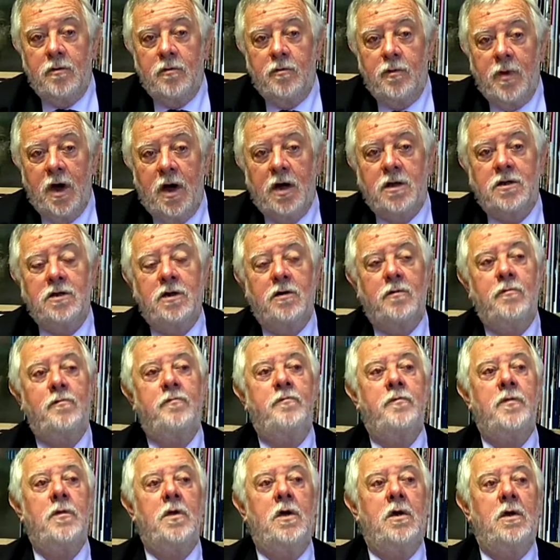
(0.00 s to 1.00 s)
par exemple.
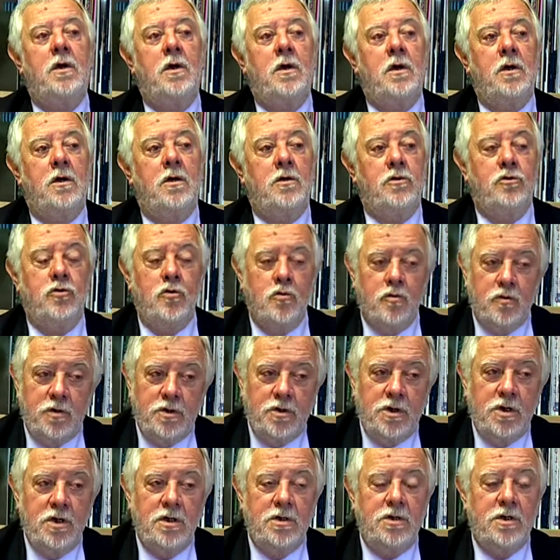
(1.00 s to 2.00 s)
Donc
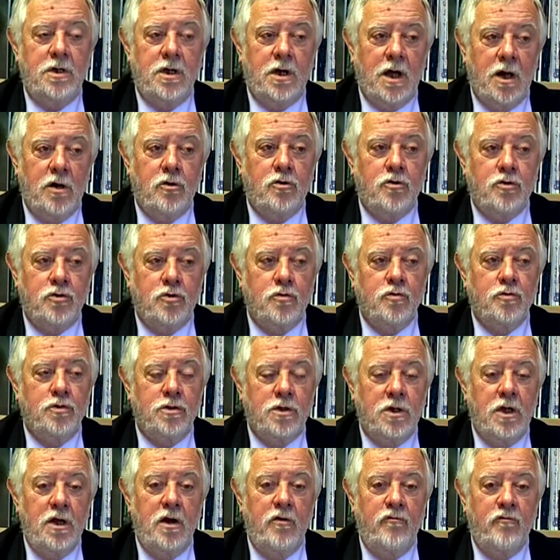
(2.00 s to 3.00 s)
c'est quelque chose
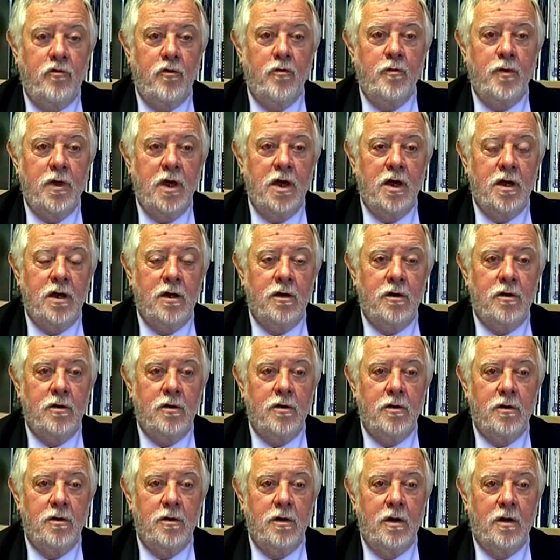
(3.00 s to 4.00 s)
qu'il faut bien
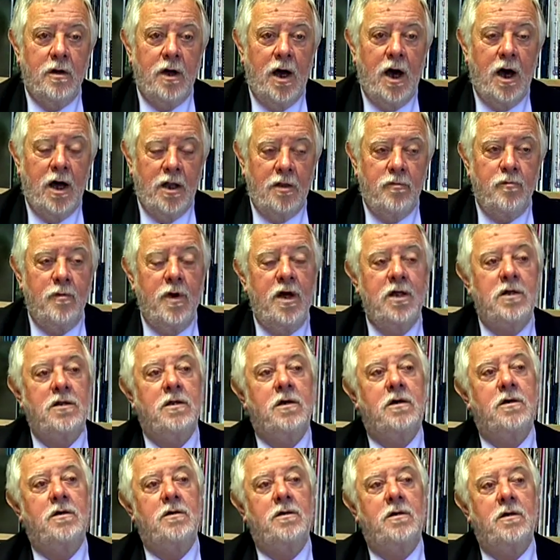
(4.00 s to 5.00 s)
euh,
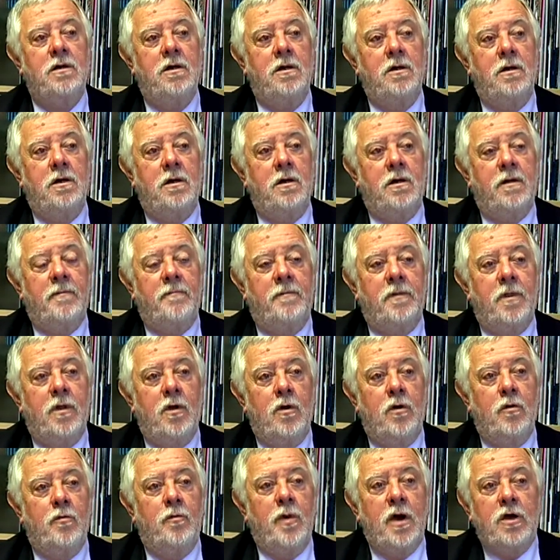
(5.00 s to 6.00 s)
admettre,
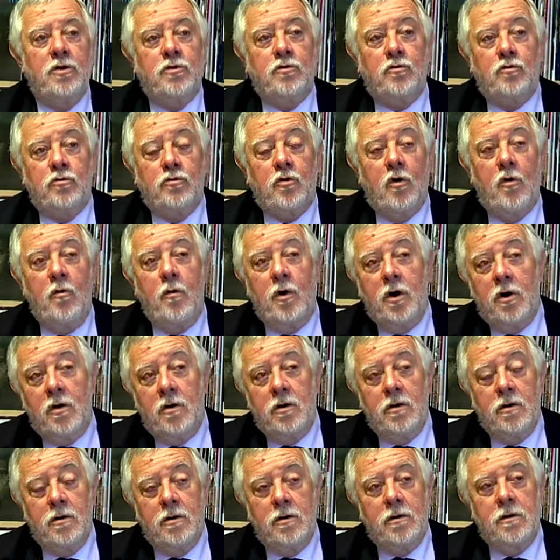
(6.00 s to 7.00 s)
euh, parce
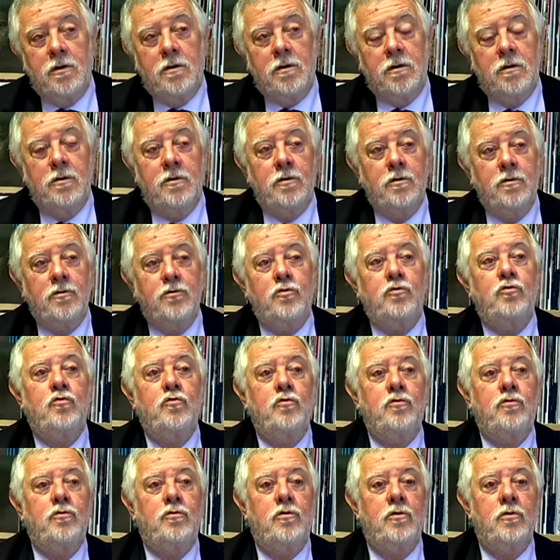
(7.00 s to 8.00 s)
qu'autrement,
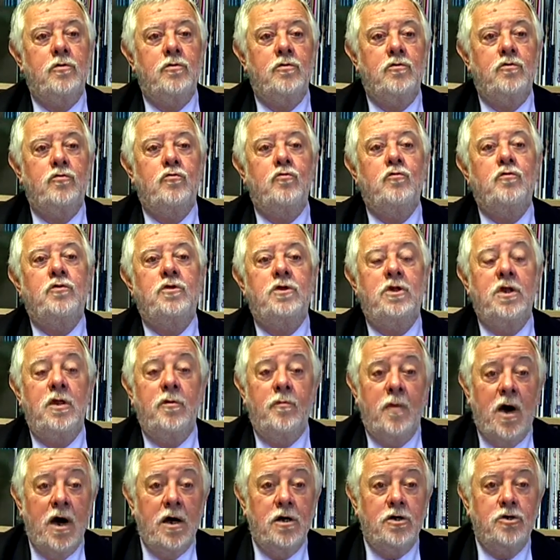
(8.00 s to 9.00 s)
toute,
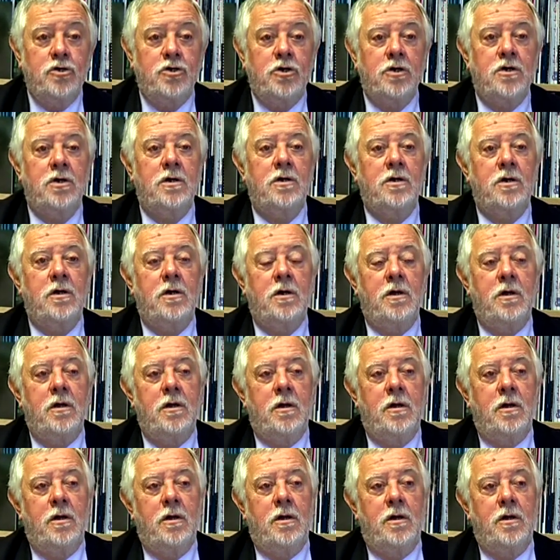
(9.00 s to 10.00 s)
image
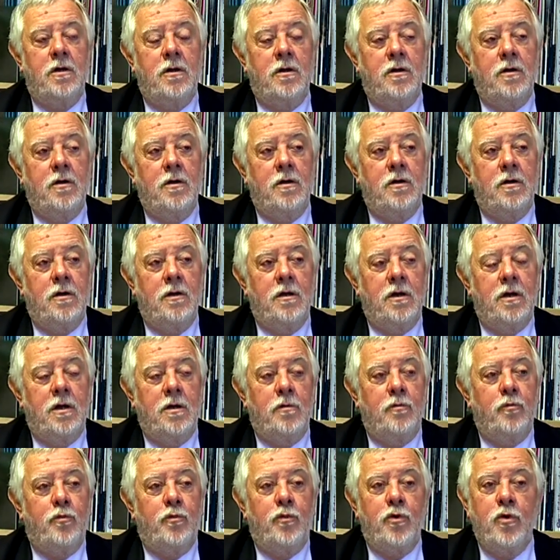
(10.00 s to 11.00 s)

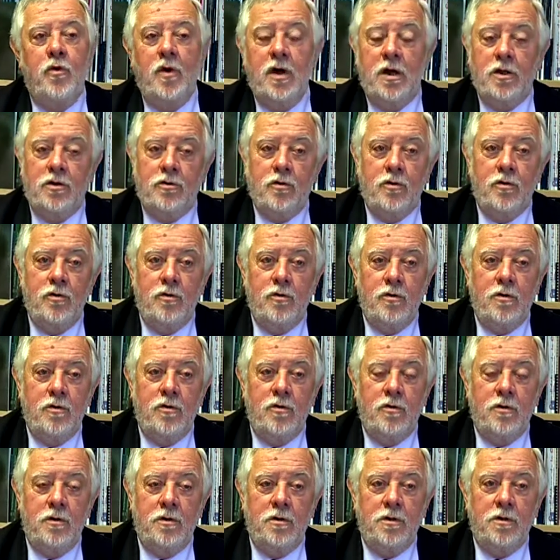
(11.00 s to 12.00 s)
peut être
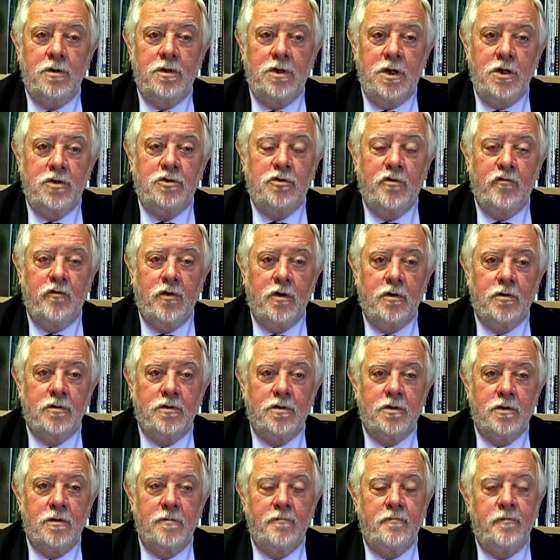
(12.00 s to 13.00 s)

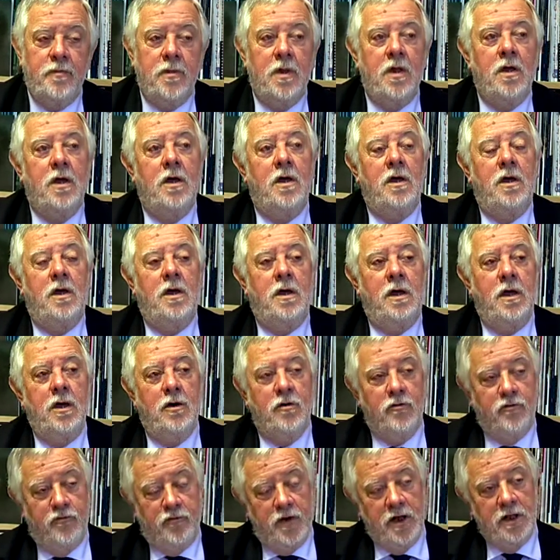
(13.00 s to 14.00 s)
décevante. Et
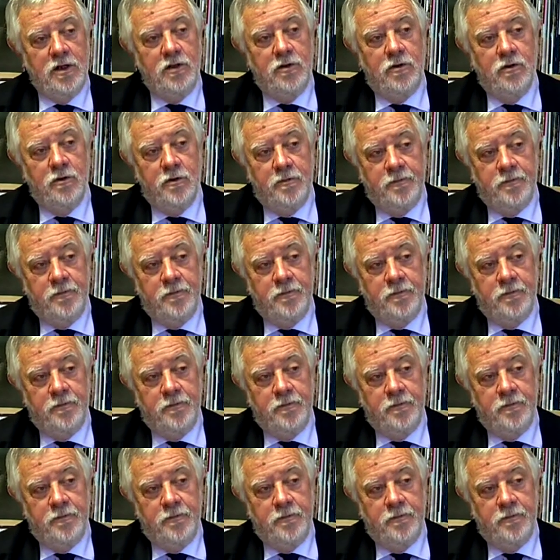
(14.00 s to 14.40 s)
en fait,